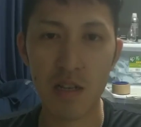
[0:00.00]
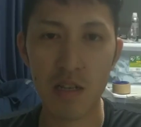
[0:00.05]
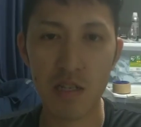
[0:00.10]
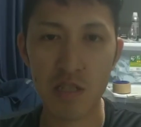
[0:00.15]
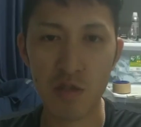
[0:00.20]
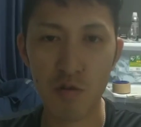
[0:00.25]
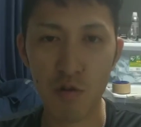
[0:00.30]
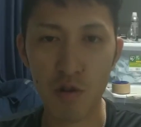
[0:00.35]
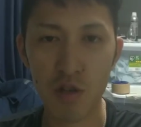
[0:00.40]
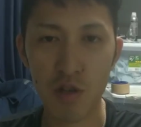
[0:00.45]

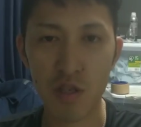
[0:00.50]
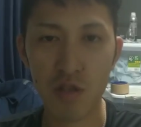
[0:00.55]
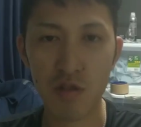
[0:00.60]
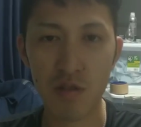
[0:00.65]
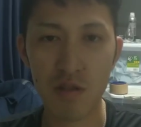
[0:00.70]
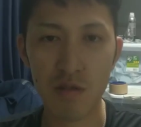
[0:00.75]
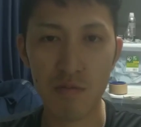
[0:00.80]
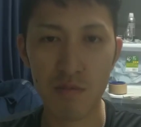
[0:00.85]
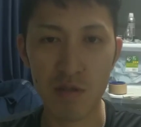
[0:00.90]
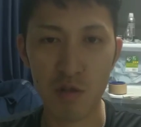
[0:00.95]
そうい
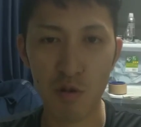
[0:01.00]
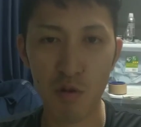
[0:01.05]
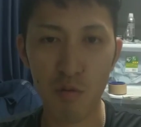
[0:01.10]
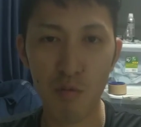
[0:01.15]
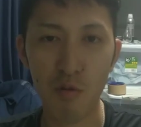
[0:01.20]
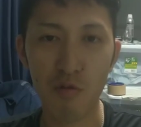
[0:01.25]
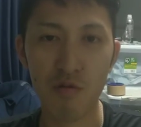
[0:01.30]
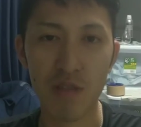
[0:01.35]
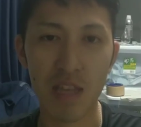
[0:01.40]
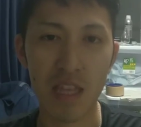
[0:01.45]
うそう
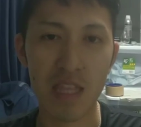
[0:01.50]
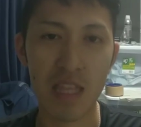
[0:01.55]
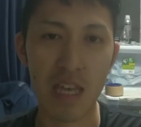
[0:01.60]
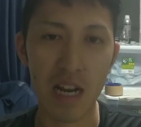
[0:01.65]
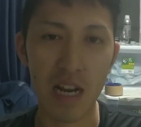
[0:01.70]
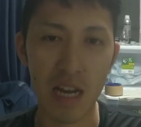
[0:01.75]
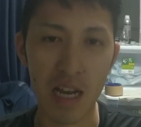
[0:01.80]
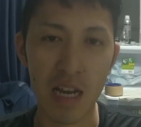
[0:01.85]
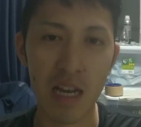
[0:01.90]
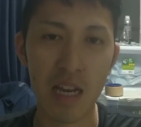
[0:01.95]
思うんだった
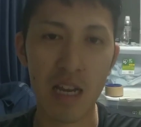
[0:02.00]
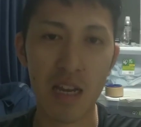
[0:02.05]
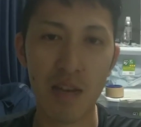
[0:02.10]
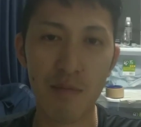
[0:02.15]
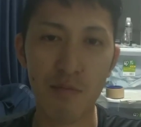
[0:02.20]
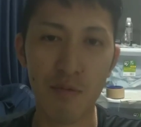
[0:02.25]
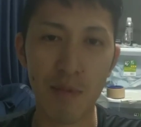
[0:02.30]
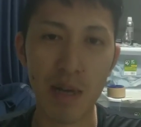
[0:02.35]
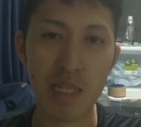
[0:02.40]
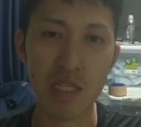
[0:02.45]
ら
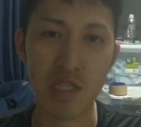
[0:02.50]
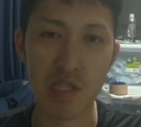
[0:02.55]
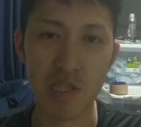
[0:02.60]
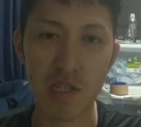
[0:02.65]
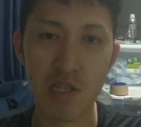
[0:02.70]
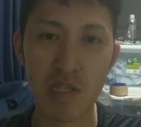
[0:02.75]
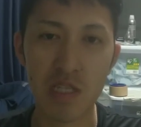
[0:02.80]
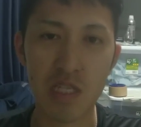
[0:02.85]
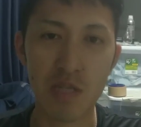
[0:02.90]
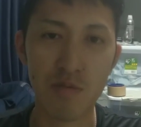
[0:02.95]
まず
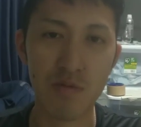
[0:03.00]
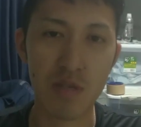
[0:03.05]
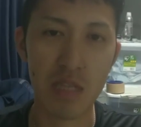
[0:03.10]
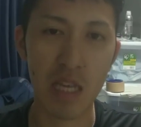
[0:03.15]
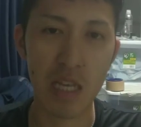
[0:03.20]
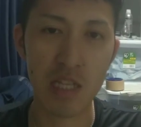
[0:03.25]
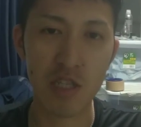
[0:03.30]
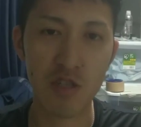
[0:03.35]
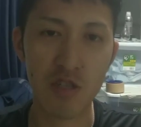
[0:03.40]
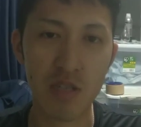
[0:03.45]
自分の
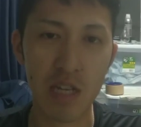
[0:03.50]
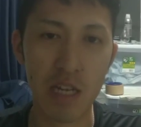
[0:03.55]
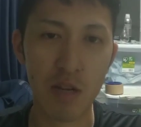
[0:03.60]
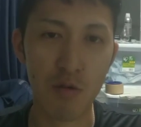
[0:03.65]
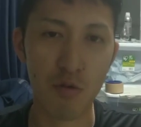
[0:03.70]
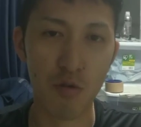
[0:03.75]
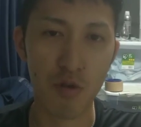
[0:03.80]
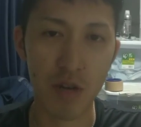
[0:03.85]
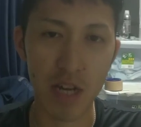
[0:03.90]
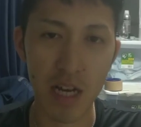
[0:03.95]
熱中できるこ
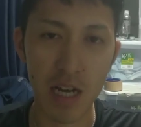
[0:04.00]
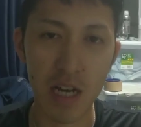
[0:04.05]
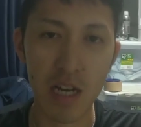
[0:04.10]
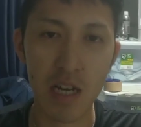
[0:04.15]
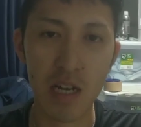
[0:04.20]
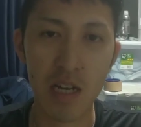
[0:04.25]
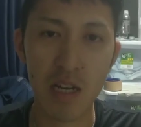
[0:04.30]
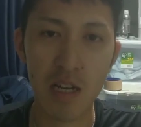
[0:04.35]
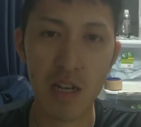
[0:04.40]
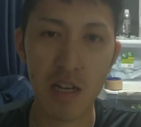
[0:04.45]
ととか
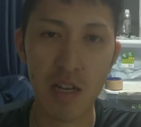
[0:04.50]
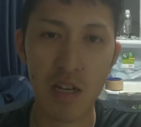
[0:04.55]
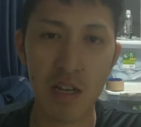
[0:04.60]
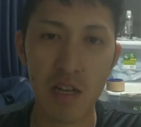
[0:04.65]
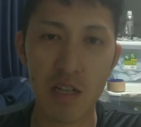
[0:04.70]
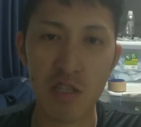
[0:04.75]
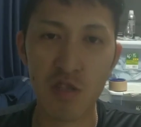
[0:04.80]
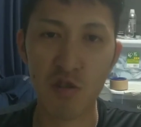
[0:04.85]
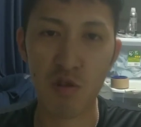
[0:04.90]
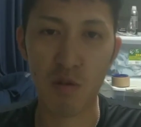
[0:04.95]

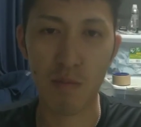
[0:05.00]
それい